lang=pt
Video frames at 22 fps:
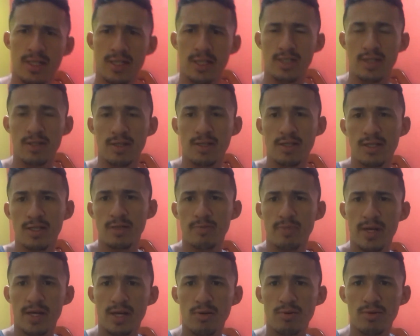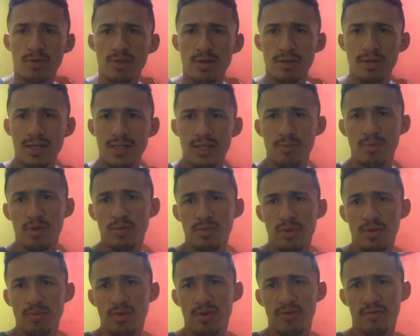E pegar um celular também
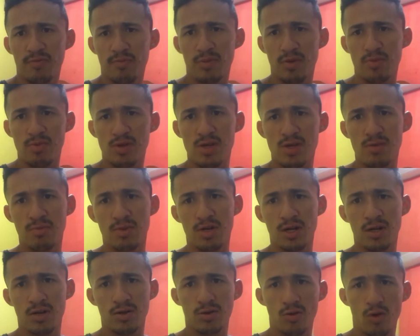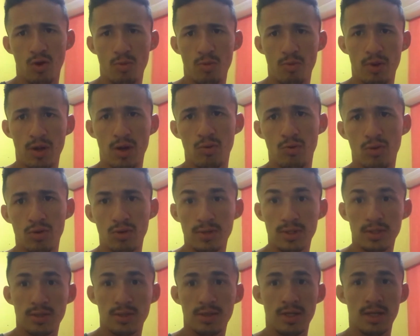pra minha, pra minha irmã. Comprar o
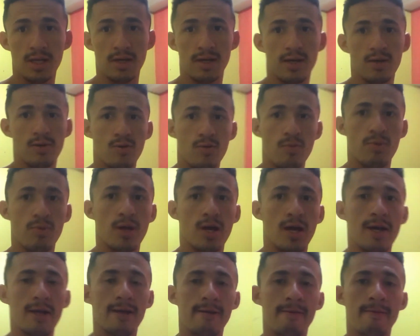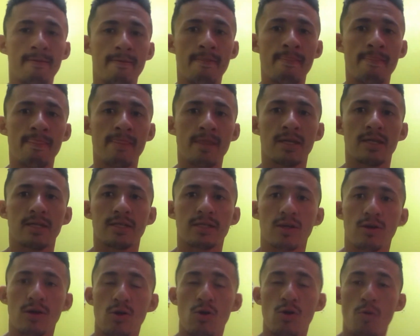11, que ela vai comprar.
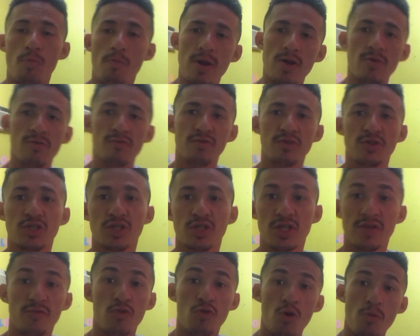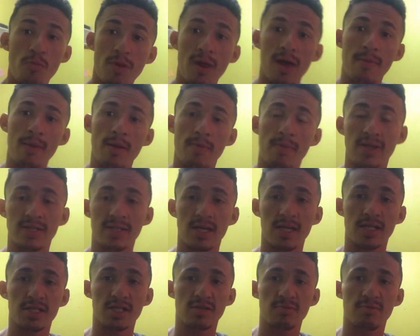Então acompanha o vídeo aí, vou comprar minha
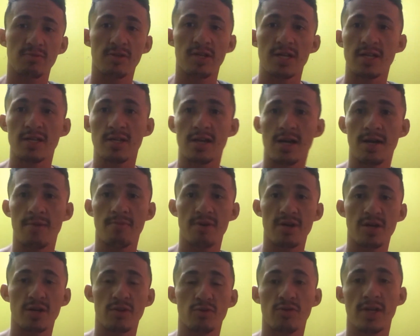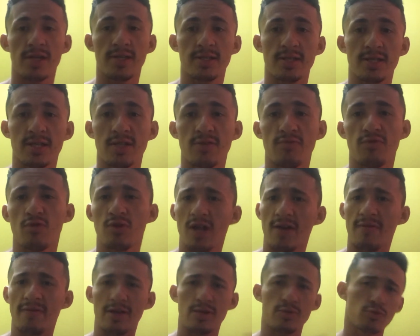passagem também. Amanhã eu tô descendo, vou
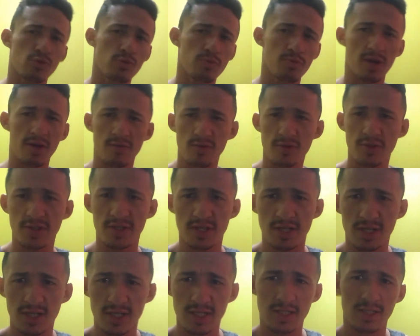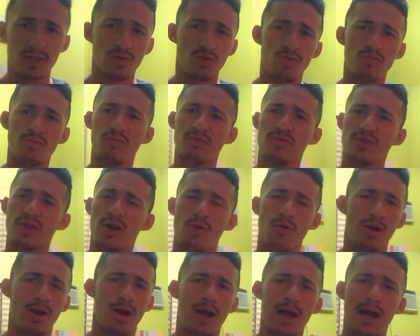gravar tudo pra vocês, como tá o
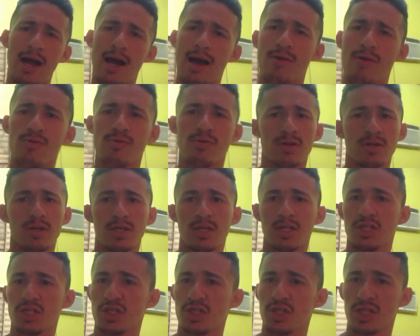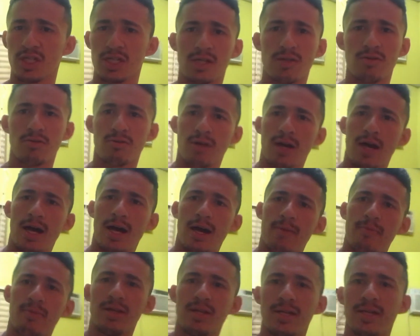carro, chegando lá,
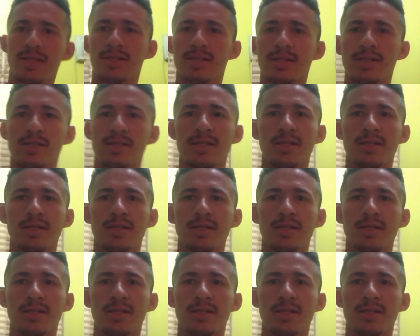beleza?